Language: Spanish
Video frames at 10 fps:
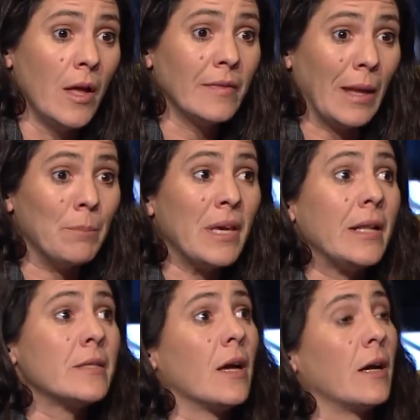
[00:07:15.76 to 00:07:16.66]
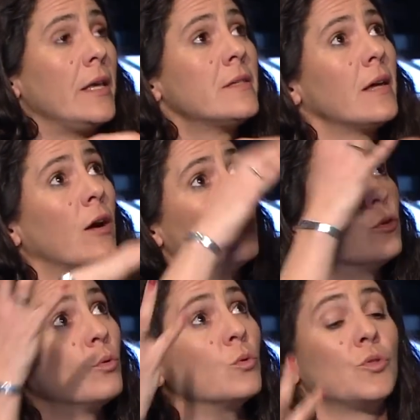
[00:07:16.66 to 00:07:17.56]
También esas
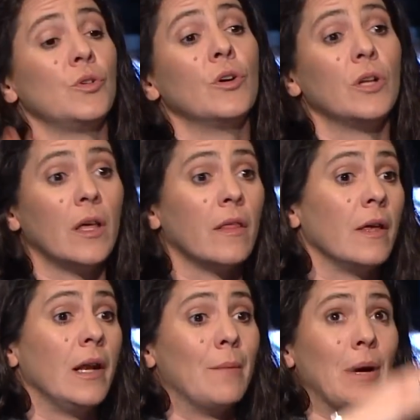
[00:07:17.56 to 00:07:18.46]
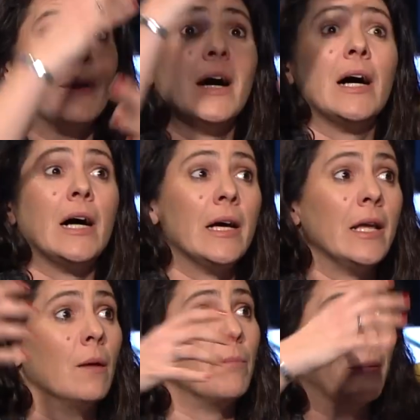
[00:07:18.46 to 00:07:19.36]
construcciones de la mamá,
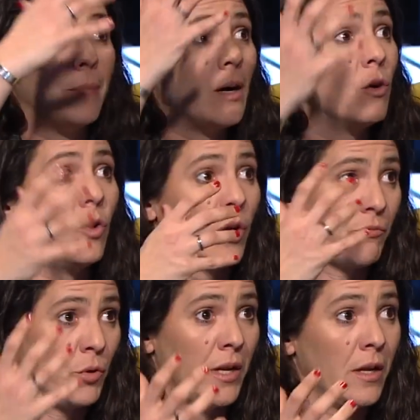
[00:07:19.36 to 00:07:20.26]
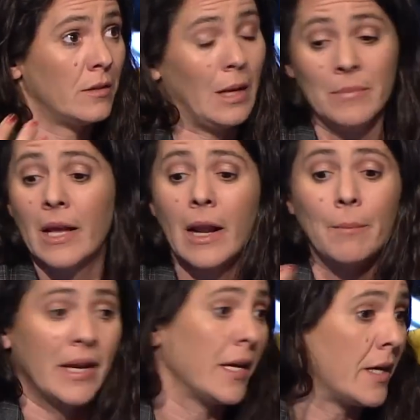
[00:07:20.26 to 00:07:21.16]
el papá o lo que fuere, también la
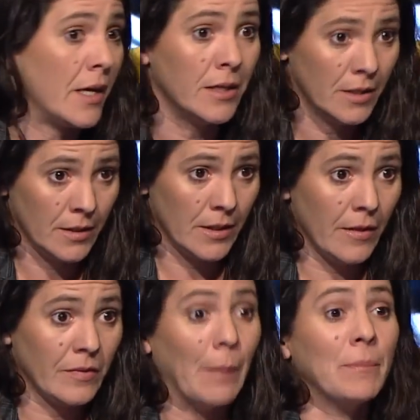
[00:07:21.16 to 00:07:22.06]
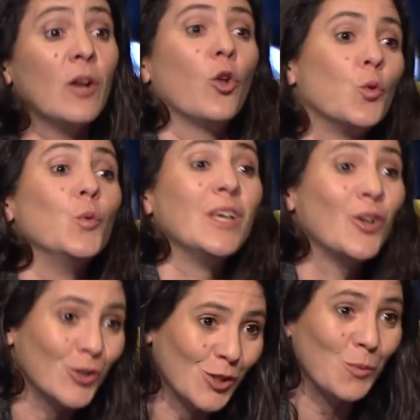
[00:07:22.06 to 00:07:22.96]
pareja, también lo que un
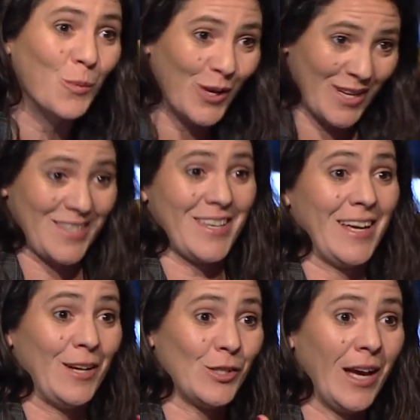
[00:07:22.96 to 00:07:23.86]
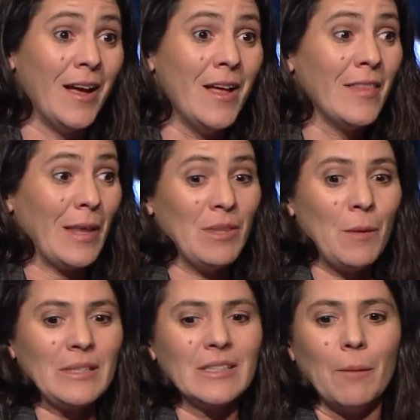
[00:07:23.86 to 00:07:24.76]
hijo se supone que sea, o sea, también
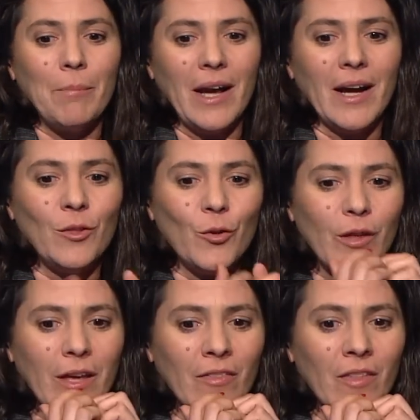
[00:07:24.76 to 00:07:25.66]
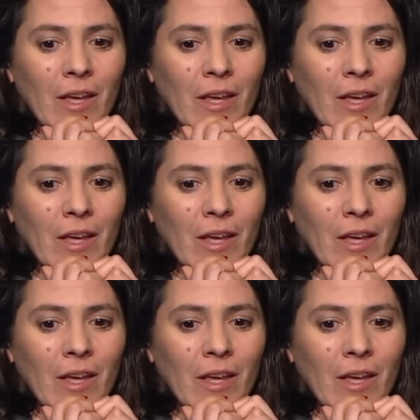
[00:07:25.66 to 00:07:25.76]
después está plagado de,